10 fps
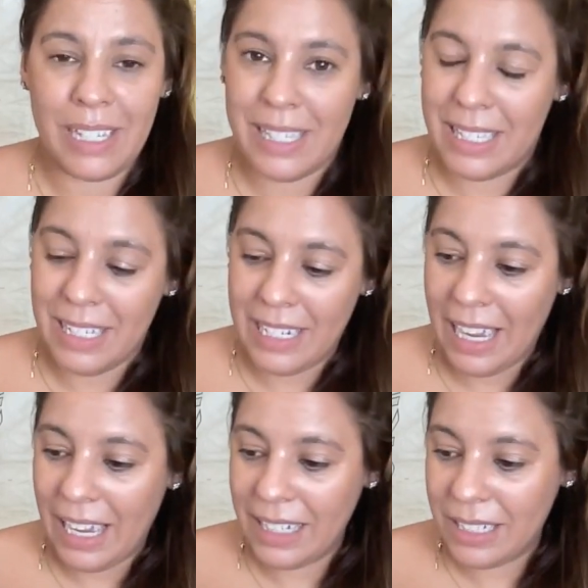das
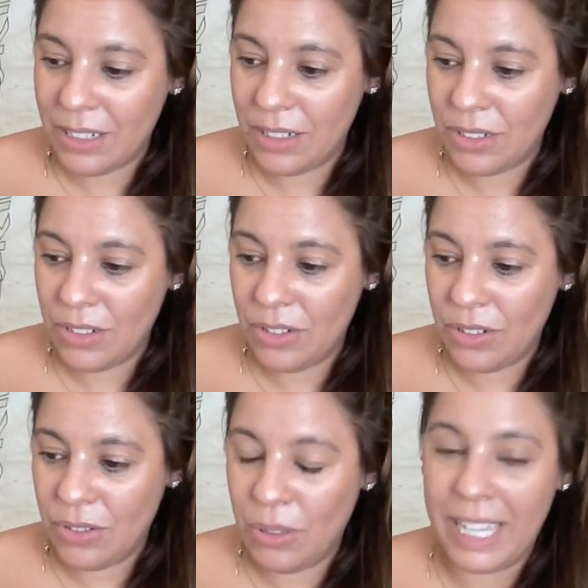Zitat,
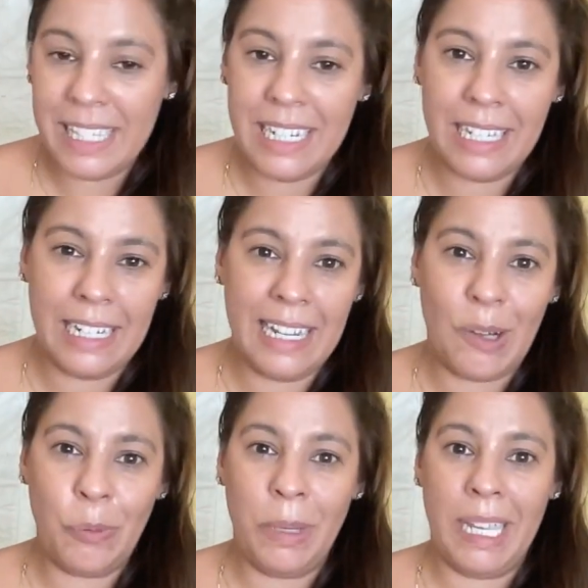du kannst nicht in
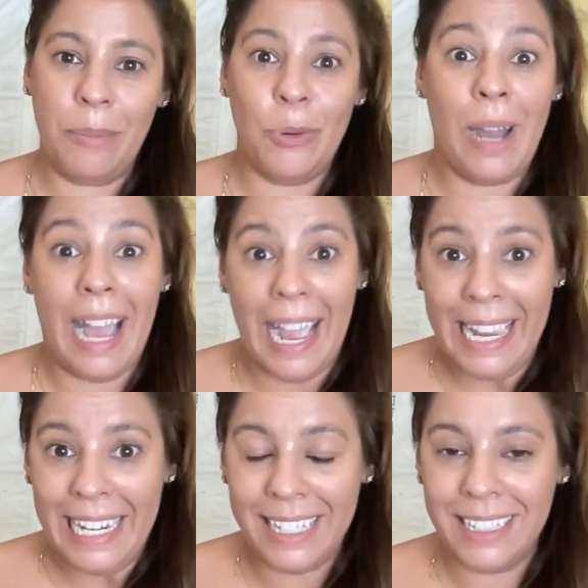der Umgebung
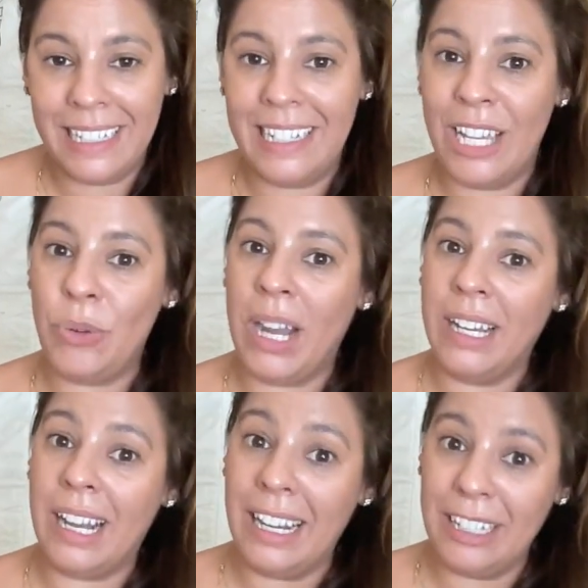heilen, in der du
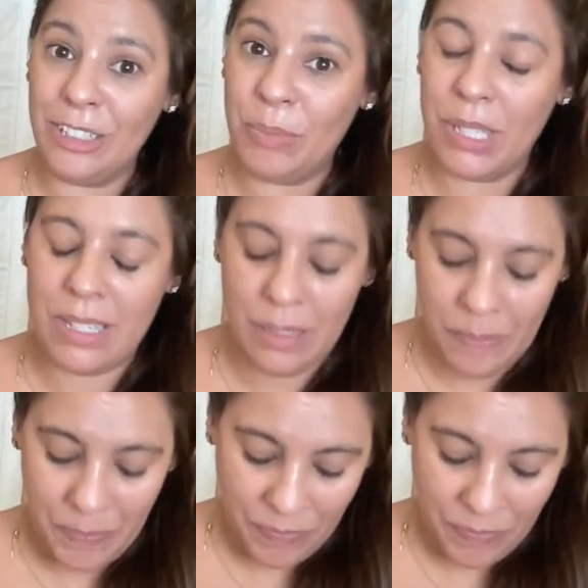erkrankt bist.